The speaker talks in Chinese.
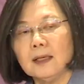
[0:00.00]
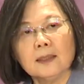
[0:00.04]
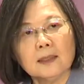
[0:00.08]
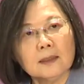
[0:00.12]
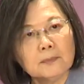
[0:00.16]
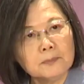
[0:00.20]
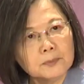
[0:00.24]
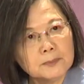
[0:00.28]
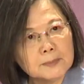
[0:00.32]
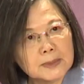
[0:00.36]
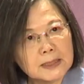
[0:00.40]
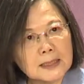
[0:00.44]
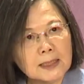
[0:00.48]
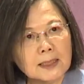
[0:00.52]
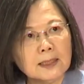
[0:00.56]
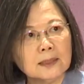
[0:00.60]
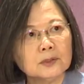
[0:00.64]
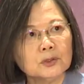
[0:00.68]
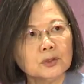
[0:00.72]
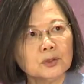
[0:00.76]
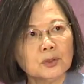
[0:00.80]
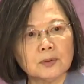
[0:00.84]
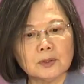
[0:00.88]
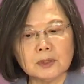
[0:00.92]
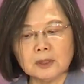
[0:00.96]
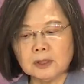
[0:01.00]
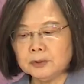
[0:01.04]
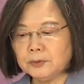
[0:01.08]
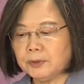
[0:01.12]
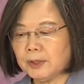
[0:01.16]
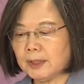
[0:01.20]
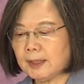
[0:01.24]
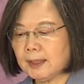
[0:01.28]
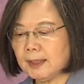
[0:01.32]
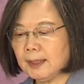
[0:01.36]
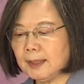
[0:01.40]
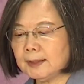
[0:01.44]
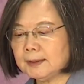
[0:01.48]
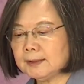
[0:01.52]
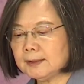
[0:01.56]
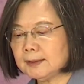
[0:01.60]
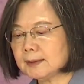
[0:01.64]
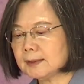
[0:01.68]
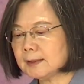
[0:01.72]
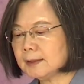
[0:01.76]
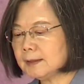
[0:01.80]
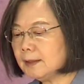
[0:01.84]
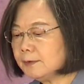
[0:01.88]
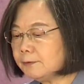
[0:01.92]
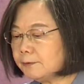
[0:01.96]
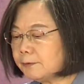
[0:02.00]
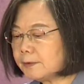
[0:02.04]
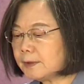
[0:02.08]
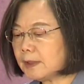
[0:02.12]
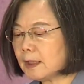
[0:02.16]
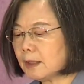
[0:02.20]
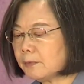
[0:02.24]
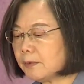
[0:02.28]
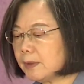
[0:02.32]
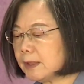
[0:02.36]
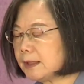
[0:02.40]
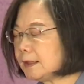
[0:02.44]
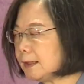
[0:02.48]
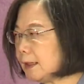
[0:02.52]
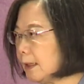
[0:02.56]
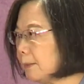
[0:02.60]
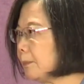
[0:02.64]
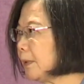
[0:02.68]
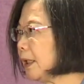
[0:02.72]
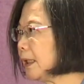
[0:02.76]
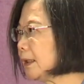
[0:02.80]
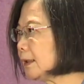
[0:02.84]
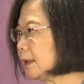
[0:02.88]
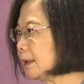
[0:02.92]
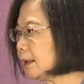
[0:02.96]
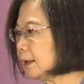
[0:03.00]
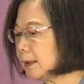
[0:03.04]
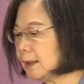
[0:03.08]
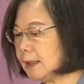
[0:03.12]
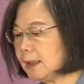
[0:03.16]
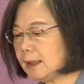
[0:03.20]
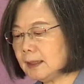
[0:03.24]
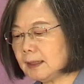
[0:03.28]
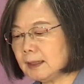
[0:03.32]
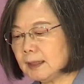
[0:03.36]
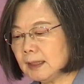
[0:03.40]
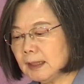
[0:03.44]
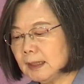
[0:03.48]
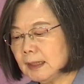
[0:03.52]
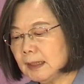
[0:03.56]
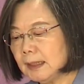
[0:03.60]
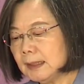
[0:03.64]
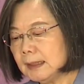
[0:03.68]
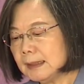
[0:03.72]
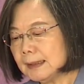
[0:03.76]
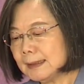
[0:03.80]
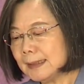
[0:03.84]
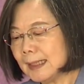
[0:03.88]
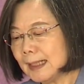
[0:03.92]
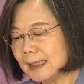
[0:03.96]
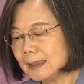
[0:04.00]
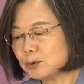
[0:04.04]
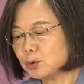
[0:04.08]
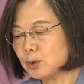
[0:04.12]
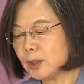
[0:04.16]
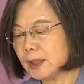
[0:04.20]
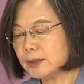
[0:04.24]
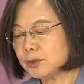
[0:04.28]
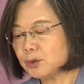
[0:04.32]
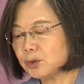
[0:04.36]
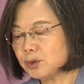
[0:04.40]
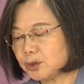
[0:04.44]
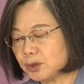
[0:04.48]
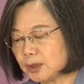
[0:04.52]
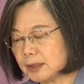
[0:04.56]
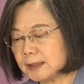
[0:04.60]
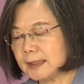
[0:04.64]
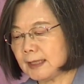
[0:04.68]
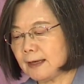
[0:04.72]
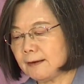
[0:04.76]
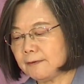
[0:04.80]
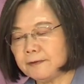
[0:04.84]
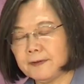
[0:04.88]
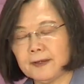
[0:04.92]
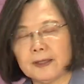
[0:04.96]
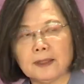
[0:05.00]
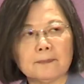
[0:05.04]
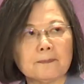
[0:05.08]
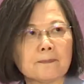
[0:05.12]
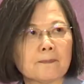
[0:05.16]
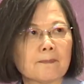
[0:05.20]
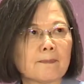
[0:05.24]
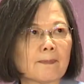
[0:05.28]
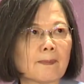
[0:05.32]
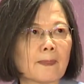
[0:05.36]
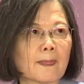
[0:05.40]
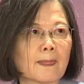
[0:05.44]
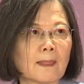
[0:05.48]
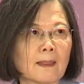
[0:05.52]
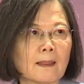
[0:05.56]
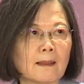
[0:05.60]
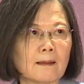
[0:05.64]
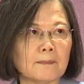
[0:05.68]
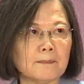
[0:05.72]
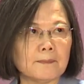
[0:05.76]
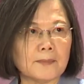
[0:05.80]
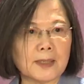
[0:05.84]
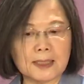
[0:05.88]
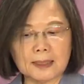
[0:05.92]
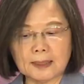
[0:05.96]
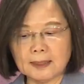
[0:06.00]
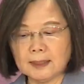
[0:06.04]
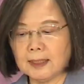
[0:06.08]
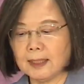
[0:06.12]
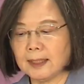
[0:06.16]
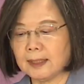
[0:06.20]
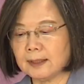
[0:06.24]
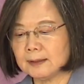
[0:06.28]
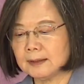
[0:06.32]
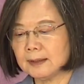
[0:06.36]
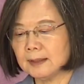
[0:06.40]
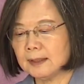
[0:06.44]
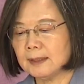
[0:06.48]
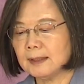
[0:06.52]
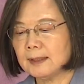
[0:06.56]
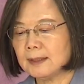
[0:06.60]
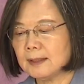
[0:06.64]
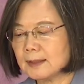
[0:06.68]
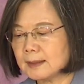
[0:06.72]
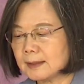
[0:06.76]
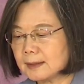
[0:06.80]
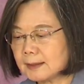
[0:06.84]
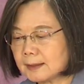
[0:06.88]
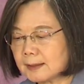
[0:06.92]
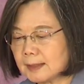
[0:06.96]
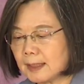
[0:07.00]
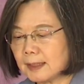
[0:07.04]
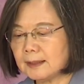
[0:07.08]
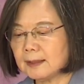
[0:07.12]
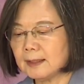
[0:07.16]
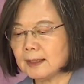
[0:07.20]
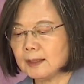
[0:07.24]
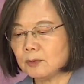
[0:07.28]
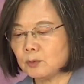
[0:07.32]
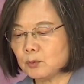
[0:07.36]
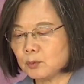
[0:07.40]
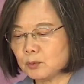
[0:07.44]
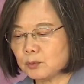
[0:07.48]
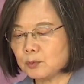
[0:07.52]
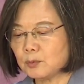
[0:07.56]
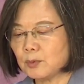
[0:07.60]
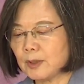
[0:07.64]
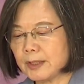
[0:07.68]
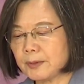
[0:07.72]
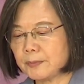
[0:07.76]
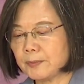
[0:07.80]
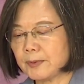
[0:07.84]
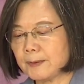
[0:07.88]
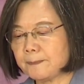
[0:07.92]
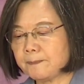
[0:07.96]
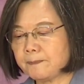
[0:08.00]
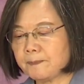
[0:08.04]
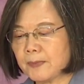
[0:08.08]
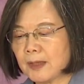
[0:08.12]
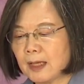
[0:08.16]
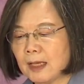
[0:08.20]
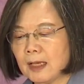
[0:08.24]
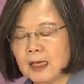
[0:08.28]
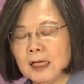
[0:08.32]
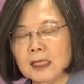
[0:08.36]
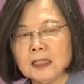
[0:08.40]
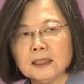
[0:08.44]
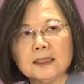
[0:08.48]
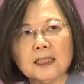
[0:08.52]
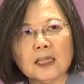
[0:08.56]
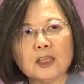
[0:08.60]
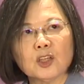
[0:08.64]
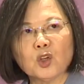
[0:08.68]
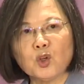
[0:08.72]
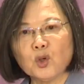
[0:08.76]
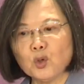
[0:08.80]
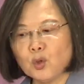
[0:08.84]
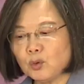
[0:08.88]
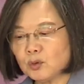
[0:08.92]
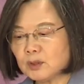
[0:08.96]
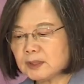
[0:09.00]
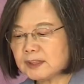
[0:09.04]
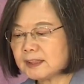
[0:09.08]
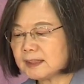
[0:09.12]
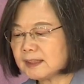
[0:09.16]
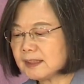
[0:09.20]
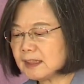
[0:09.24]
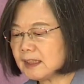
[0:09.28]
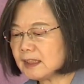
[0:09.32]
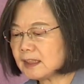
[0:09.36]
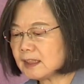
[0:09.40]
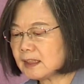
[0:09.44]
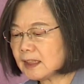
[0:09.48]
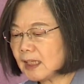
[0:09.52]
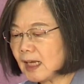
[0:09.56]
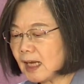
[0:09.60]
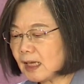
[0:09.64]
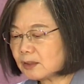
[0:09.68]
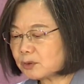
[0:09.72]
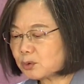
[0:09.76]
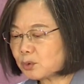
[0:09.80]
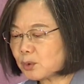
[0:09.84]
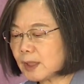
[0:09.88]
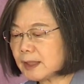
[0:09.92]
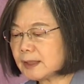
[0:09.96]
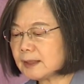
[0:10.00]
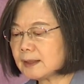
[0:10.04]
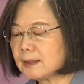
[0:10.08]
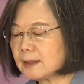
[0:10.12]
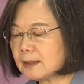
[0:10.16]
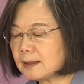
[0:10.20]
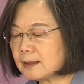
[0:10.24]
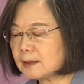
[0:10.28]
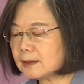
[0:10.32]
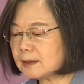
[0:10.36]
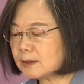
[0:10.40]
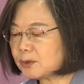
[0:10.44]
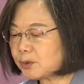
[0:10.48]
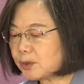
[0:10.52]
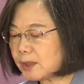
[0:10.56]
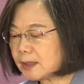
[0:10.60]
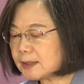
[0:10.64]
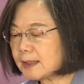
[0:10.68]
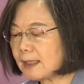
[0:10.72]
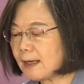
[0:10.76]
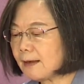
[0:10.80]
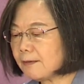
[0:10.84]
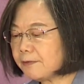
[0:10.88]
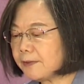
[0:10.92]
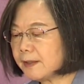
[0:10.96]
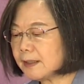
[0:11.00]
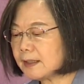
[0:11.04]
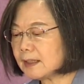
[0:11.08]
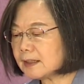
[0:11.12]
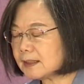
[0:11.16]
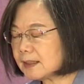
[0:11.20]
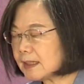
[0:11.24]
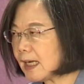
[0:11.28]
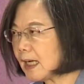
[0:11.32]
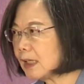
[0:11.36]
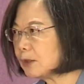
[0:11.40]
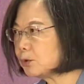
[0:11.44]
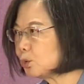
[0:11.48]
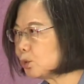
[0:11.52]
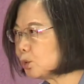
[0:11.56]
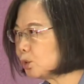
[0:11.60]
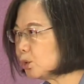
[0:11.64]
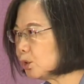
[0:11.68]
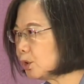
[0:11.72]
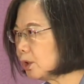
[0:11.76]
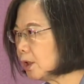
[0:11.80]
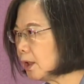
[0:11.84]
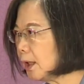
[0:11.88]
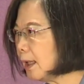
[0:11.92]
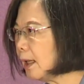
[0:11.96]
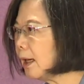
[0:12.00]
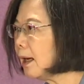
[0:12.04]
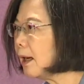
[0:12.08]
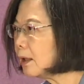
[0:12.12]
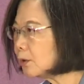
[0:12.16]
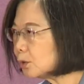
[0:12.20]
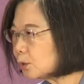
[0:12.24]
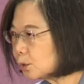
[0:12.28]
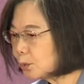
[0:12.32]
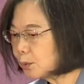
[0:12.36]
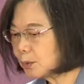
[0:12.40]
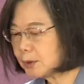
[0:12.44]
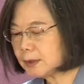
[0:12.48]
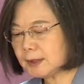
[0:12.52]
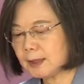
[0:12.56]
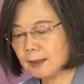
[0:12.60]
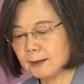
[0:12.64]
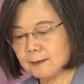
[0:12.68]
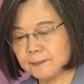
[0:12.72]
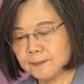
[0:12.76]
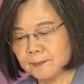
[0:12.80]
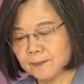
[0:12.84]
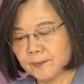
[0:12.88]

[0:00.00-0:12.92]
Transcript: 那明年从二月开始，政府也会减免私立大专学杂费，每一年三点五万元。让公私立大专的学杂费的差距缩小，